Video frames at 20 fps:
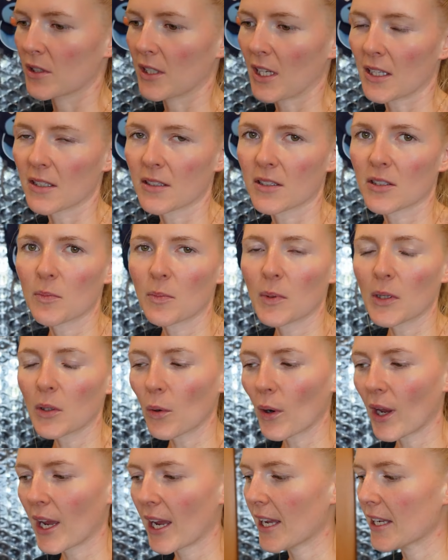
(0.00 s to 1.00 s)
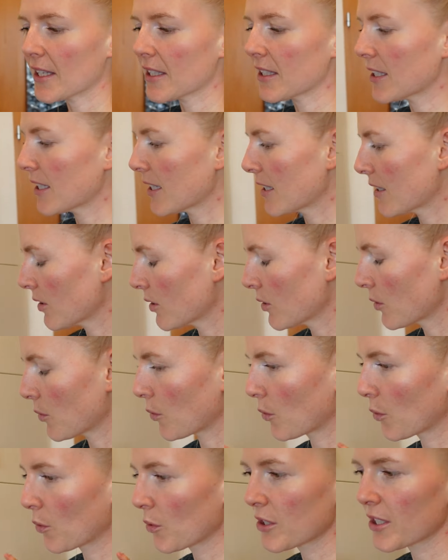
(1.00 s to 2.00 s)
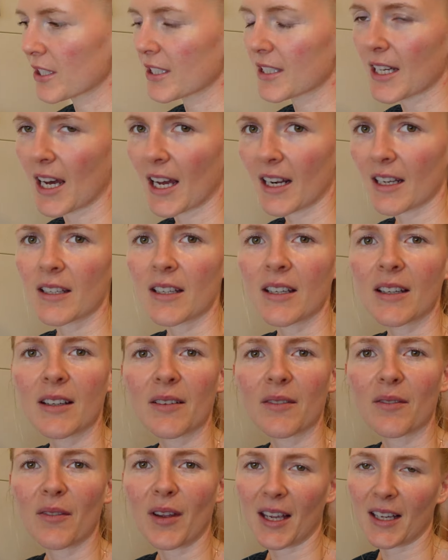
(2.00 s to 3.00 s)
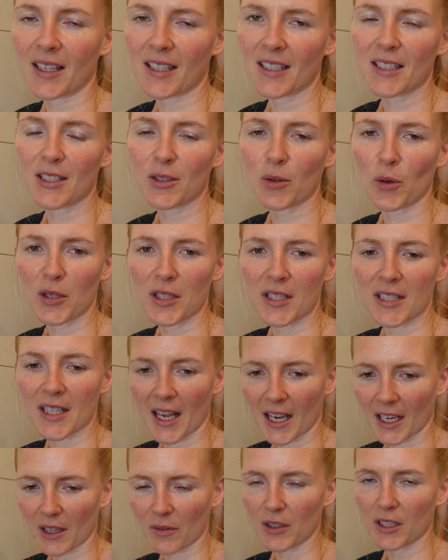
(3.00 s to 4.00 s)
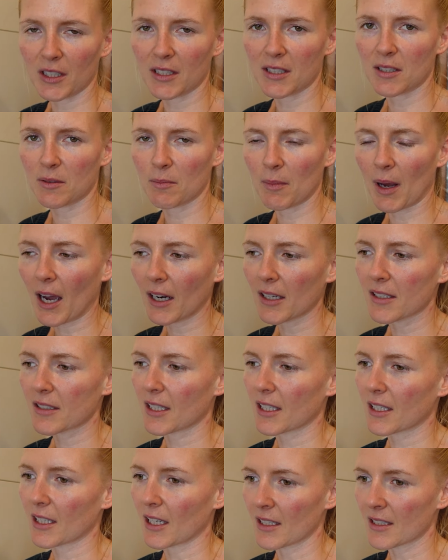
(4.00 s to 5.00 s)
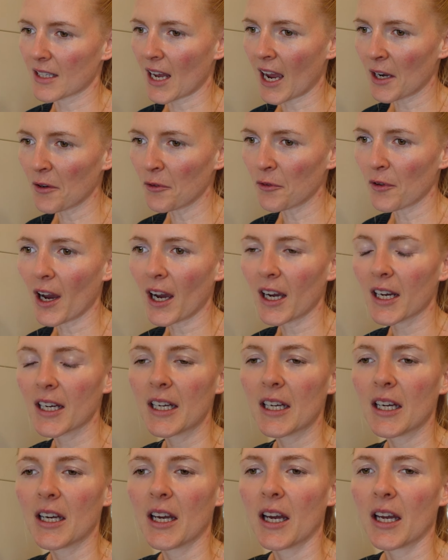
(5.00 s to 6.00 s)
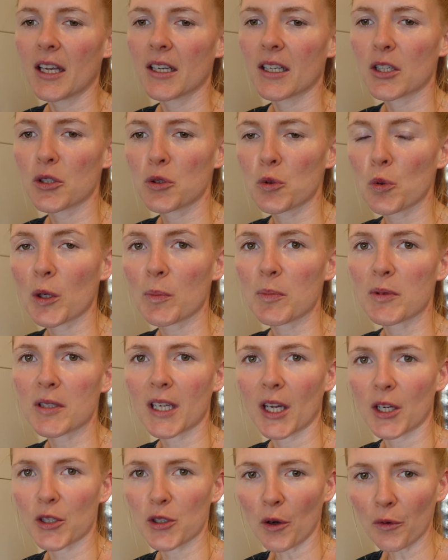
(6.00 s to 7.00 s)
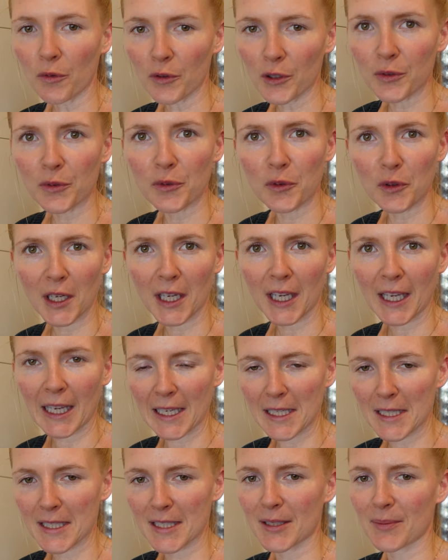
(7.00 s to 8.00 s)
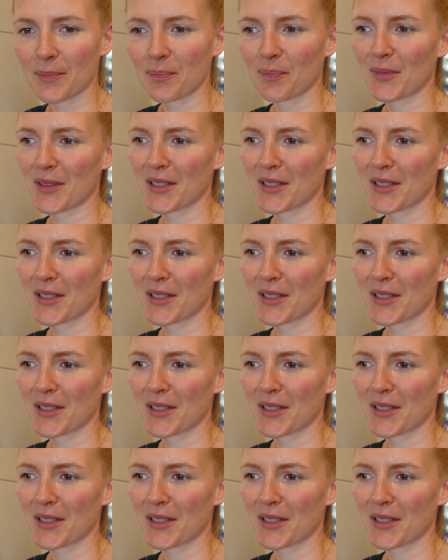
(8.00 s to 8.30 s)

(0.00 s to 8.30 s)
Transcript: Ein ganzes Bio-Hähnchen und dann werde ich euch zeigen, wie ich das mache. Das geht ganz einfach. Dazu gibt es Kartoffeln für die Kids.